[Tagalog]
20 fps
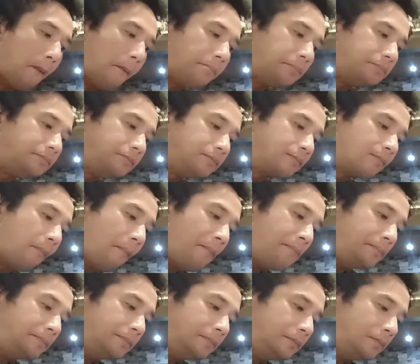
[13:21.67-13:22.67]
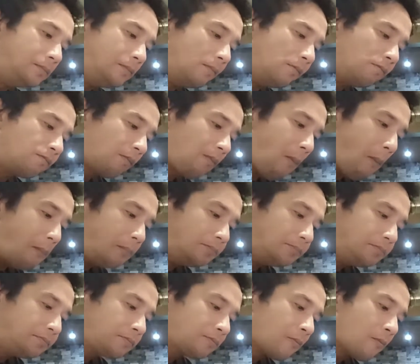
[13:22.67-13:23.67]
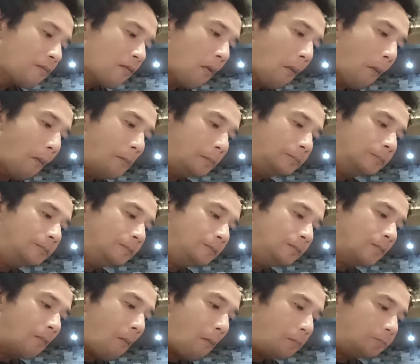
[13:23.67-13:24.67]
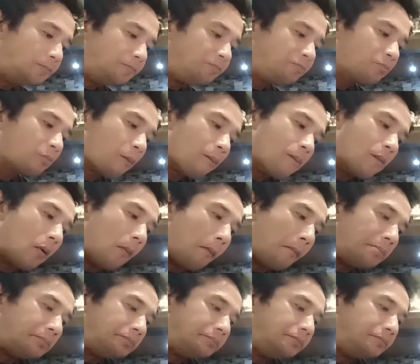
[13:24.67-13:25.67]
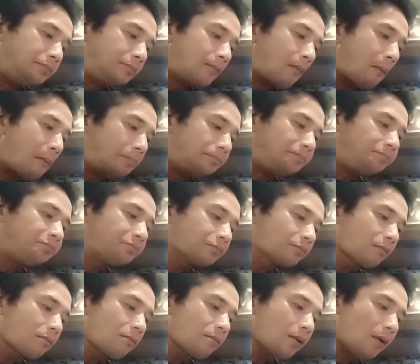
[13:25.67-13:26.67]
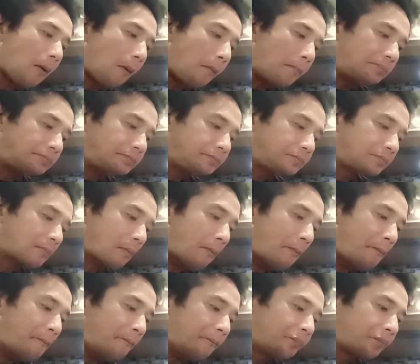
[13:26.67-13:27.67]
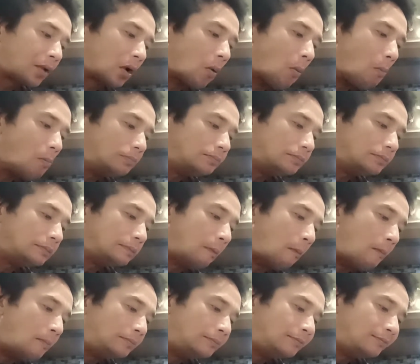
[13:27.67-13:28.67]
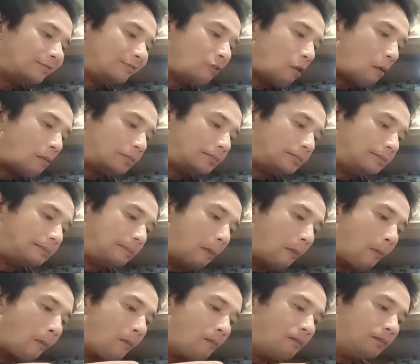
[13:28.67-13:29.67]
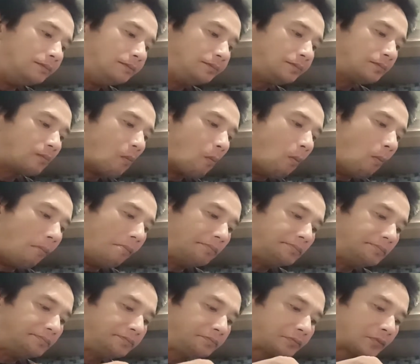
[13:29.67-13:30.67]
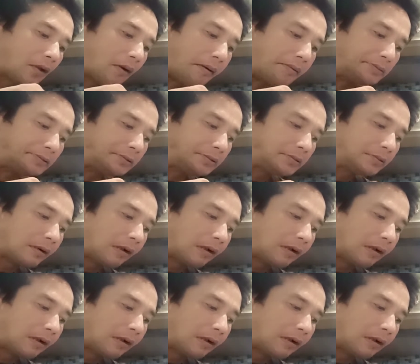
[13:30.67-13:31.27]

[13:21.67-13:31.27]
sarap talaga mm -hmm. kain ang kain ka partner ha hmm. pag walang ginagawa kain lang